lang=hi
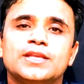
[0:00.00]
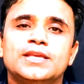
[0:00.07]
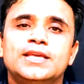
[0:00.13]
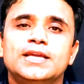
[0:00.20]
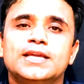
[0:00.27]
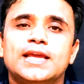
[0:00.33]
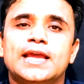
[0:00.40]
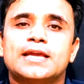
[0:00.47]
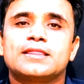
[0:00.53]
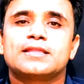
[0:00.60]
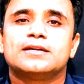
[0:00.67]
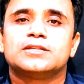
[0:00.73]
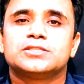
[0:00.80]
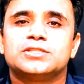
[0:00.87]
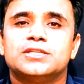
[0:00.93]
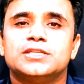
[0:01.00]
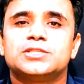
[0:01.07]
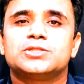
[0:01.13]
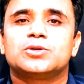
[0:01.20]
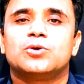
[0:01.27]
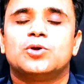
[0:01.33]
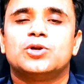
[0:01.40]
एक
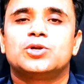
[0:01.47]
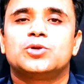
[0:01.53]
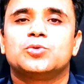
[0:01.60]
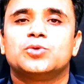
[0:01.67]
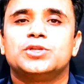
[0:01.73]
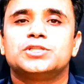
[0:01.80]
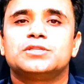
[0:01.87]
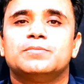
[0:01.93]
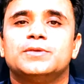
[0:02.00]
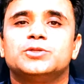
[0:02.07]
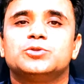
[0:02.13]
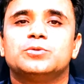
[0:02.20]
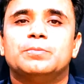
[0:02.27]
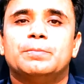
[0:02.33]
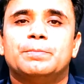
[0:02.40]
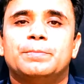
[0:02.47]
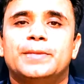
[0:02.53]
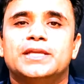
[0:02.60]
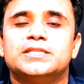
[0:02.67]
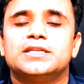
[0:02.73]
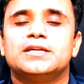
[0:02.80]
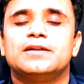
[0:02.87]
एक्सकर्शनिस्ट और टूरिस्ट में जो
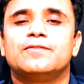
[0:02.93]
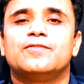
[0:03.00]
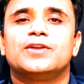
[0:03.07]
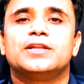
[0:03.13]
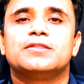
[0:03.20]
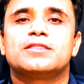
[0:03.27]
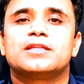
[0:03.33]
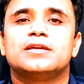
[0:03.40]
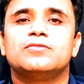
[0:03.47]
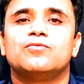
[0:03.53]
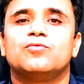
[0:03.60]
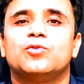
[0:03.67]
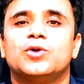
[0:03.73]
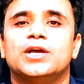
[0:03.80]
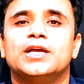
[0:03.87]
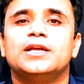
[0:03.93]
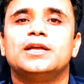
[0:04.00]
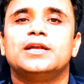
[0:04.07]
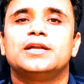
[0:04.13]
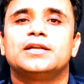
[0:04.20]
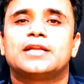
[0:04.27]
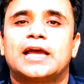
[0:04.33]
मेजर डिफरेंस हैं वो है
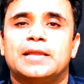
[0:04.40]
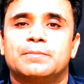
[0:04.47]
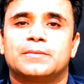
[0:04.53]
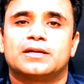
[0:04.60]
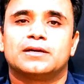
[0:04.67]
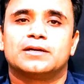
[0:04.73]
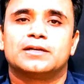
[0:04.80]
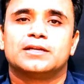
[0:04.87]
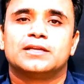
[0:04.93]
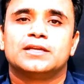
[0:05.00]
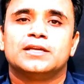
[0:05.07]
टाइम का